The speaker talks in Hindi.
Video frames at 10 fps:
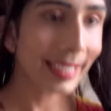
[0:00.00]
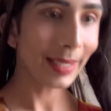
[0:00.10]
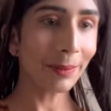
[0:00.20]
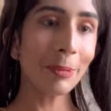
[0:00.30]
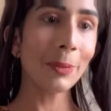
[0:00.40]
ई
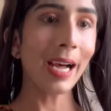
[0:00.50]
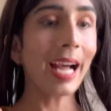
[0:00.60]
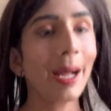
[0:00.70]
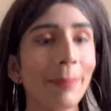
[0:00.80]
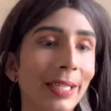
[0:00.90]
लो बुआ
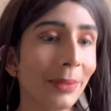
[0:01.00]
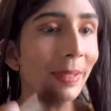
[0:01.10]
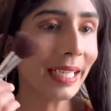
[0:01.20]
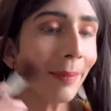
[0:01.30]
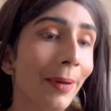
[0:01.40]
आपका तो
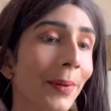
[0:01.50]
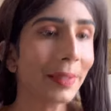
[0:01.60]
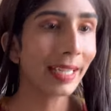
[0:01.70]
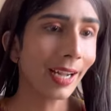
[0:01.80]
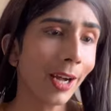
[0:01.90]
मेकअप हो
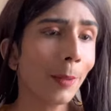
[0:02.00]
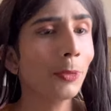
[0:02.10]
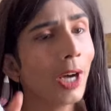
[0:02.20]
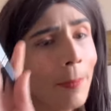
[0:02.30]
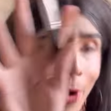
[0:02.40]
गया
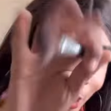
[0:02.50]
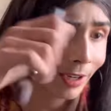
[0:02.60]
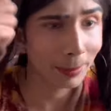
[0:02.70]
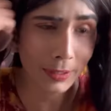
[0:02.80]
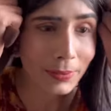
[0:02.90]
अब तो आप
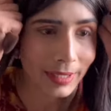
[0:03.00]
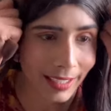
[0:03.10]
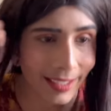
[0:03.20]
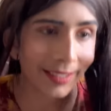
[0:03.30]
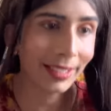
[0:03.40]
और भी
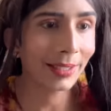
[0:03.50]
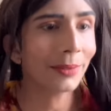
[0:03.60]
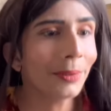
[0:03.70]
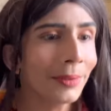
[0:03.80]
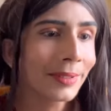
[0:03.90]
सुंदर लग रही हो